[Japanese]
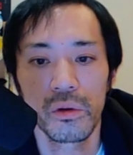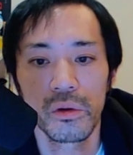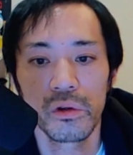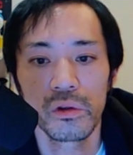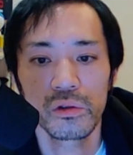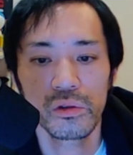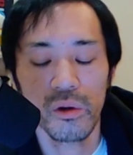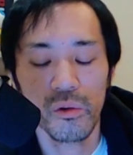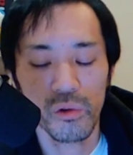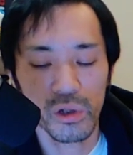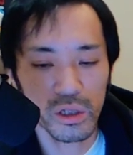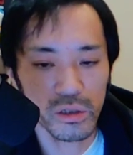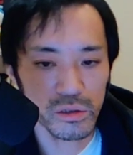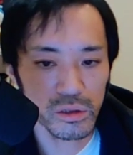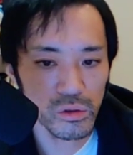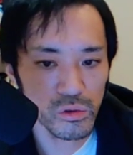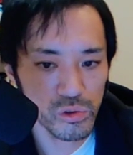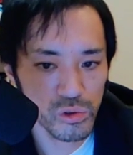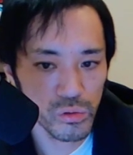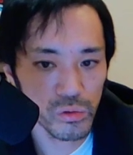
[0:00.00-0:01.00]
それはお客さん
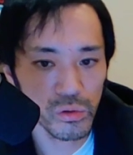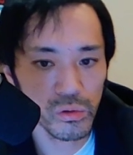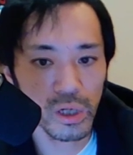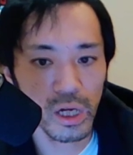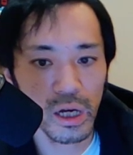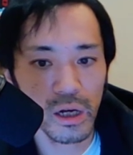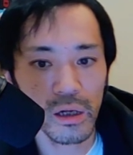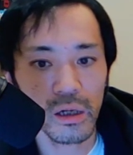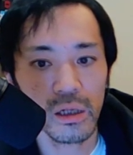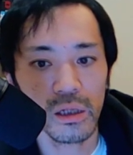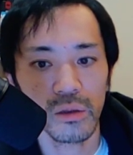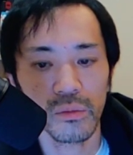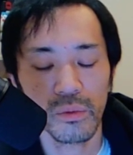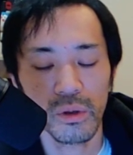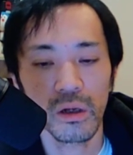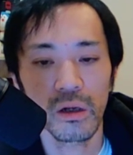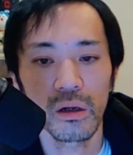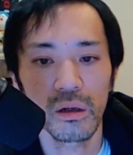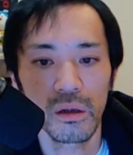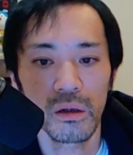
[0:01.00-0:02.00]
の状況を考えれ
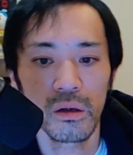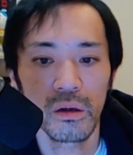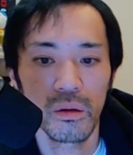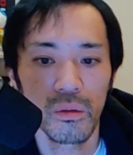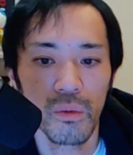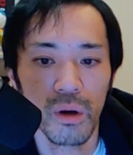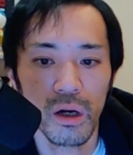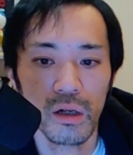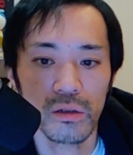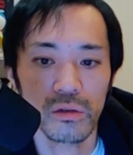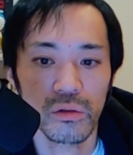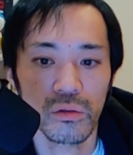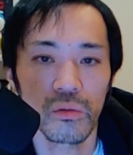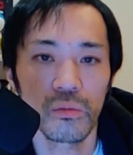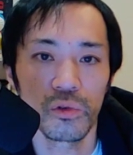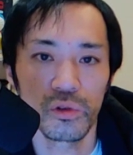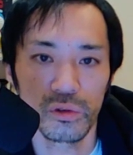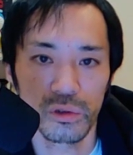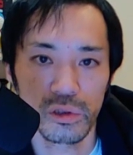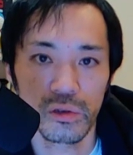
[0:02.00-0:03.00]
ば分かると
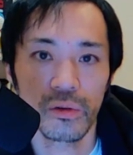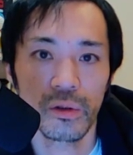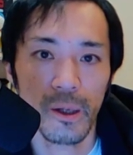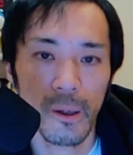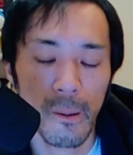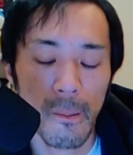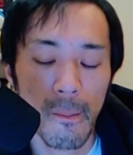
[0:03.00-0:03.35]
思うんですよね。